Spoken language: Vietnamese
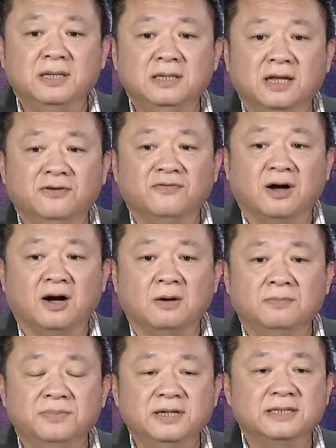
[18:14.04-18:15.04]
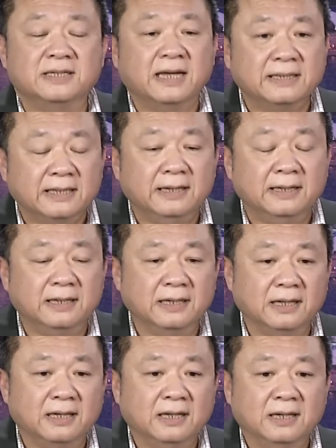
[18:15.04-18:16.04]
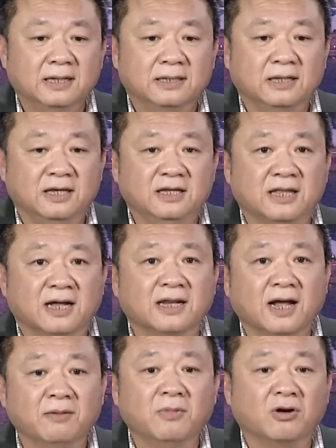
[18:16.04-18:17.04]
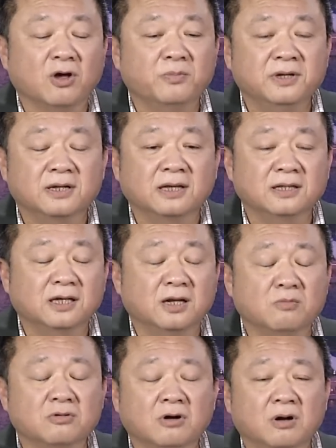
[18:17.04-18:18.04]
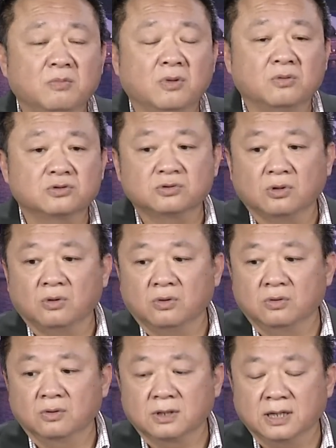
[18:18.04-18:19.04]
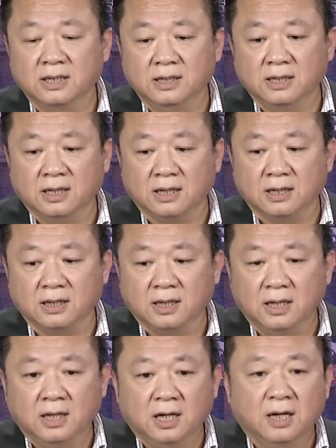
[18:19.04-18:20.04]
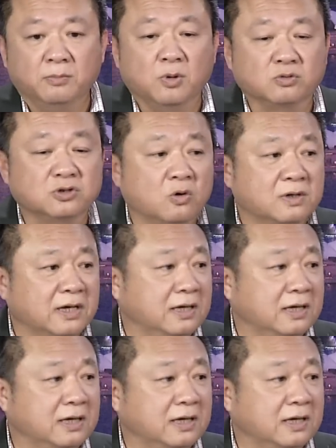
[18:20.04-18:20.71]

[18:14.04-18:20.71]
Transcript: nhìn vào ông Peter Dutton đó thì thẳng thắn mà nói ông Peter Dutton ông có một số cái uh, một cái, số cái, cái